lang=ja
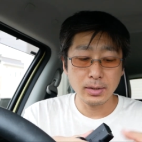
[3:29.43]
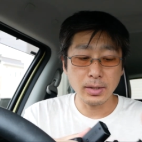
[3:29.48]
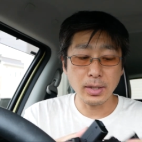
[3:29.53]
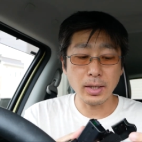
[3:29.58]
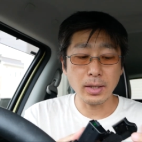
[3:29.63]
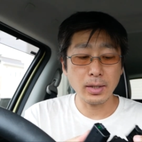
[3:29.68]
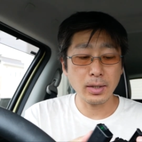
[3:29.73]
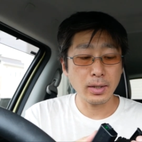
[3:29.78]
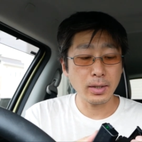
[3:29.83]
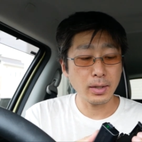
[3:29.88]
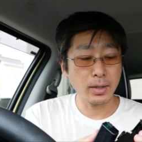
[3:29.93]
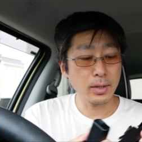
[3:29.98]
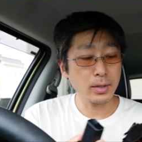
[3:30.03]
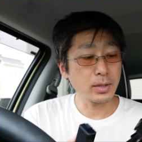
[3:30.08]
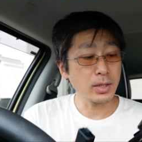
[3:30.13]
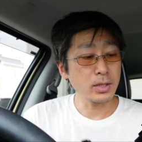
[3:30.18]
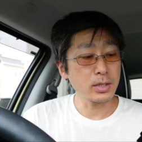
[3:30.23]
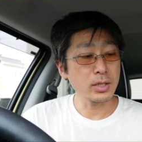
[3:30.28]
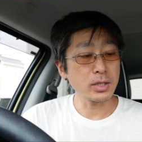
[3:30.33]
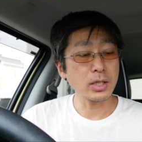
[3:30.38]
で、
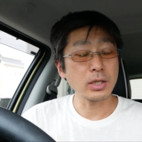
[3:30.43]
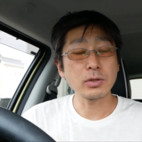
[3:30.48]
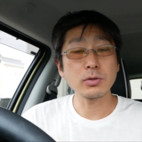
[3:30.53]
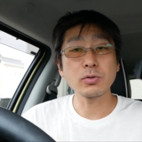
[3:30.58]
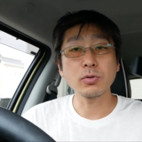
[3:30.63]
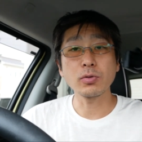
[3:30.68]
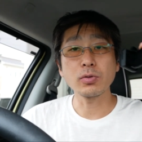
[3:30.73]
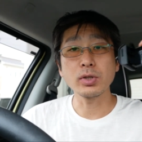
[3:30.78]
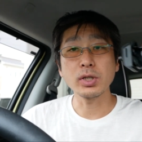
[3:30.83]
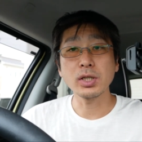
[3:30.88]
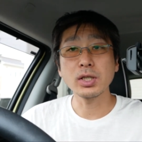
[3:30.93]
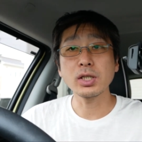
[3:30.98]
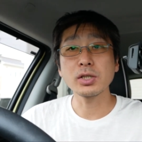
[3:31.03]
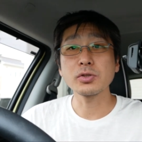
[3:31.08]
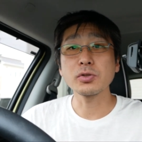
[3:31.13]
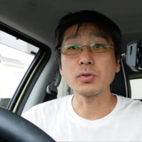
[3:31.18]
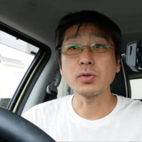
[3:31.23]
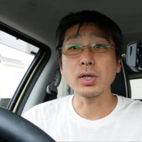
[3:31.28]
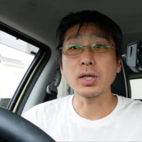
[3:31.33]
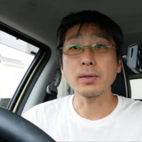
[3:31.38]
えー、電池入れるとこ2
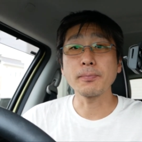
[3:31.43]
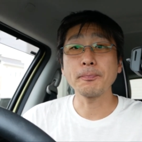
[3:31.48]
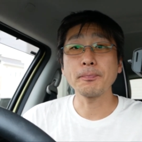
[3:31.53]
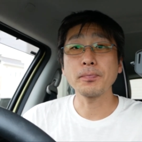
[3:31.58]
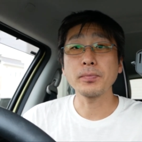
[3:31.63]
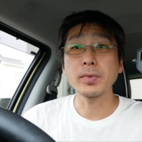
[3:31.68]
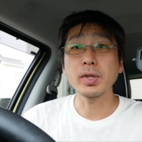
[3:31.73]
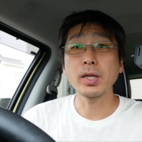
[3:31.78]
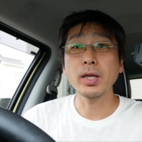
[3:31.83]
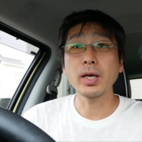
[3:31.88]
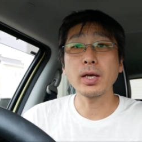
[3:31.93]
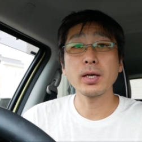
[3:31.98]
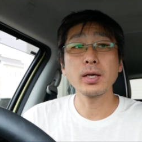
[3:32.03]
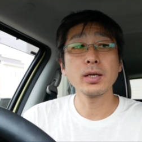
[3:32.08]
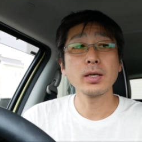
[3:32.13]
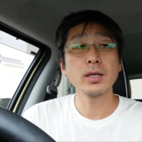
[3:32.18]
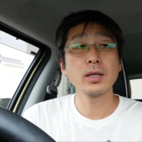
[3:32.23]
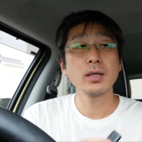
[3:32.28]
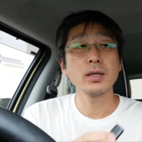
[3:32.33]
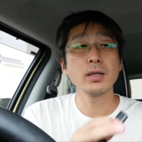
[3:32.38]
箇所あっ
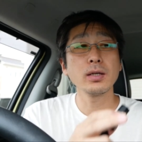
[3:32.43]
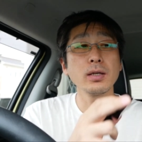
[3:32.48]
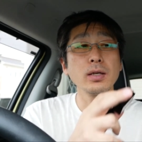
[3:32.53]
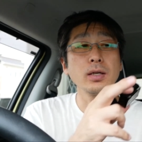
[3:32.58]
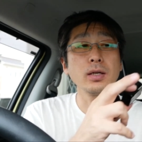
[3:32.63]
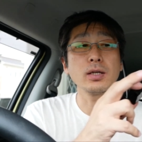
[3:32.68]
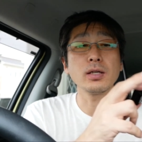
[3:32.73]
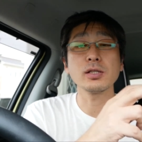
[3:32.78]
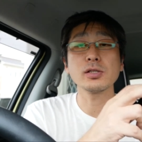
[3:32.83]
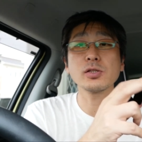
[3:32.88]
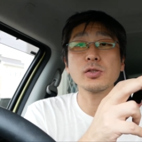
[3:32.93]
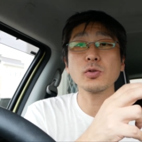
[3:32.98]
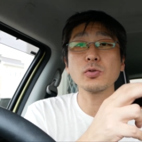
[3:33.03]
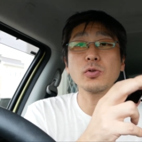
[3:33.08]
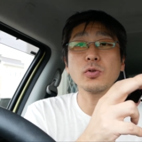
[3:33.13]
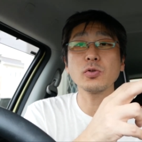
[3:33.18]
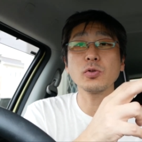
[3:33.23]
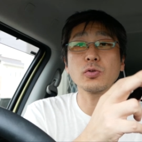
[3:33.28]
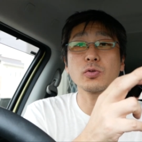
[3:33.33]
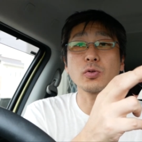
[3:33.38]
て、えー、
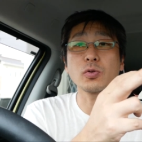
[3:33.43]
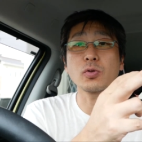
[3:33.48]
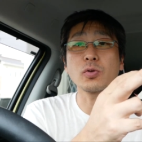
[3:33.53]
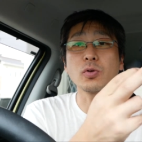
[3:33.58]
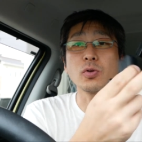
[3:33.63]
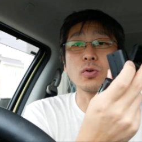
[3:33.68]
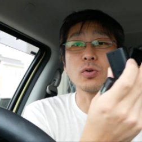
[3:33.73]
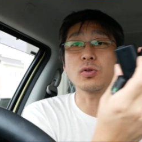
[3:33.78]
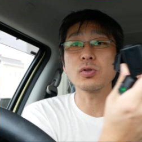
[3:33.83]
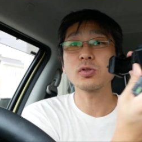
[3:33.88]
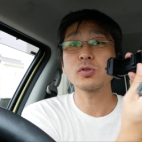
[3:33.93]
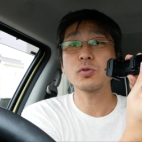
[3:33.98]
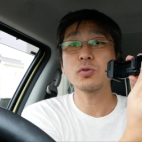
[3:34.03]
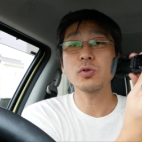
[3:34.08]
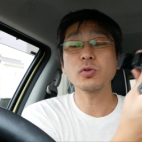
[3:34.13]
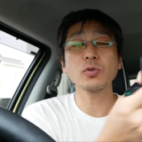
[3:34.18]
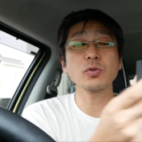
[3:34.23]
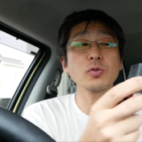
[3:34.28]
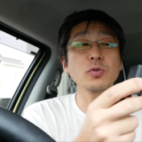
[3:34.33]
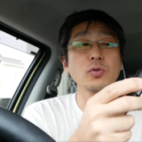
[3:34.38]
外のところ、
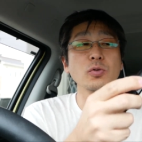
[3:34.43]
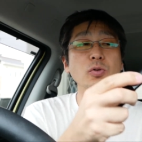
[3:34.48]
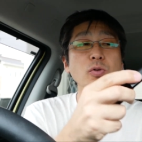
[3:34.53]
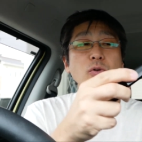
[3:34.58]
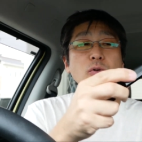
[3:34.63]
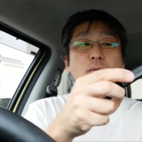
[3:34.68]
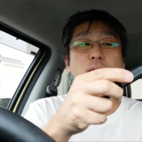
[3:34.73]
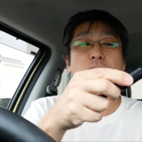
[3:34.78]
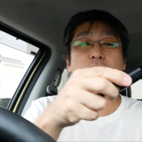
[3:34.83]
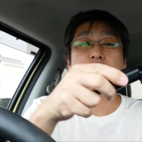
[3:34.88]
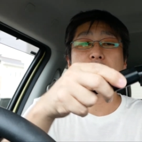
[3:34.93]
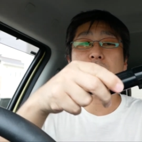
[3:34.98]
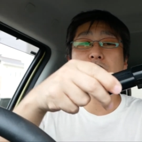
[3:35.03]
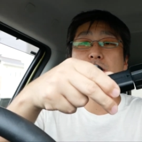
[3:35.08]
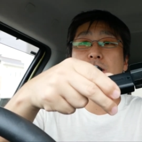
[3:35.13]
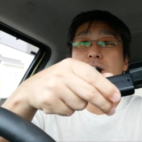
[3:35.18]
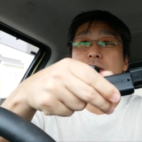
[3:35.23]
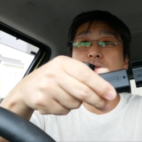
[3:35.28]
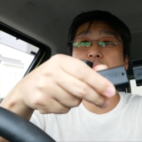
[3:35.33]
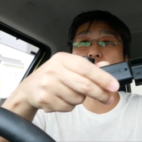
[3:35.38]
外のところは
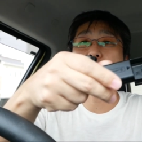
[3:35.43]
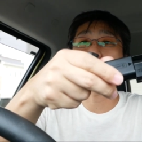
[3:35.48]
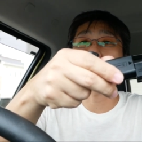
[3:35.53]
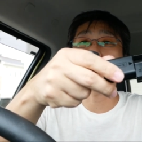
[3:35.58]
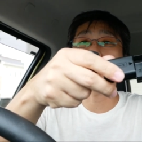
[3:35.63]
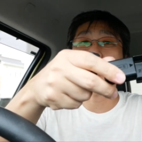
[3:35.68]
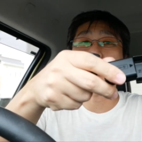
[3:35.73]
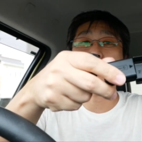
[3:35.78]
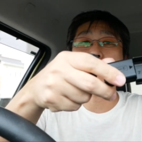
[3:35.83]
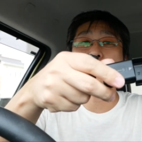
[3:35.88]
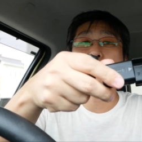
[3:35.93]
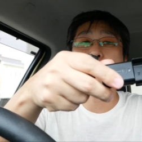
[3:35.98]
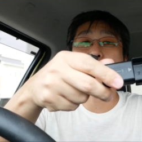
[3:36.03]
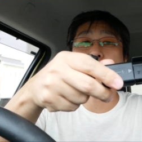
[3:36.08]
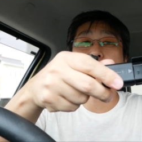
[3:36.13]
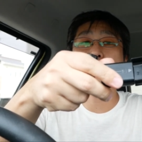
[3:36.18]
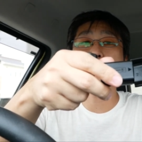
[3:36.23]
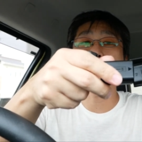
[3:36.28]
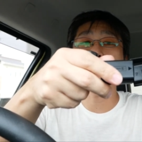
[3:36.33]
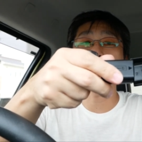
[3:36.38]
外から
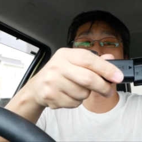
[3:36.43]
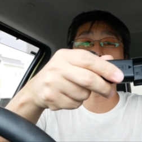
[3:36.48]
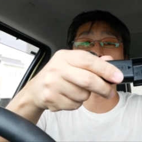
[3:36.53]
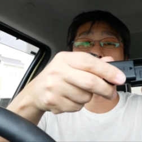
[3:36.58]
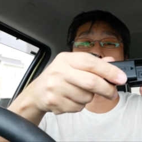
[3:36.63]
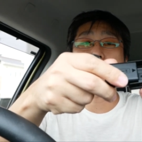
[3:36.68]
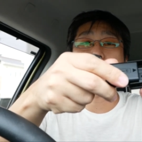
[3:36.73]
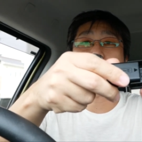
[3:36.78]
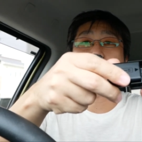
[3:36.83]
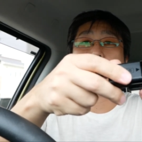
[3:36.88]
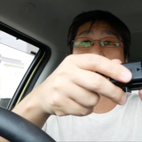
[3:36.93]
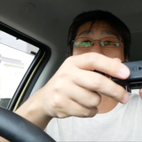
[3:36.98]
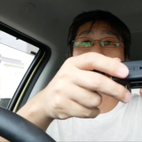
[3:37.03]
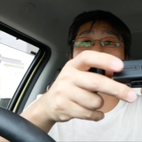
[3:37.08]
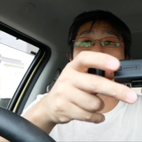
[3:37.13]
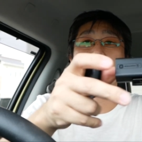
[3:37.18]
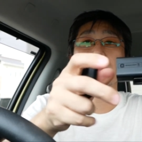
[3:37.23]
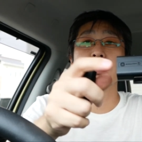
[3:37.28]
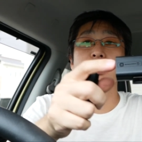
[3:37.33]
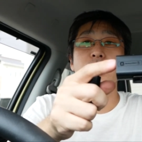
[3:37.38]
滑り込ませて入れま
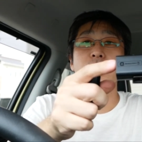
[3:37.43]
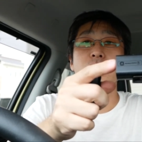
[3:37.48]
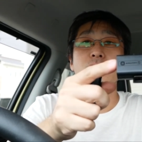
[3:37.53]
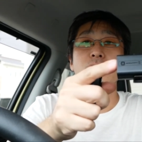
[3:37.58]
す。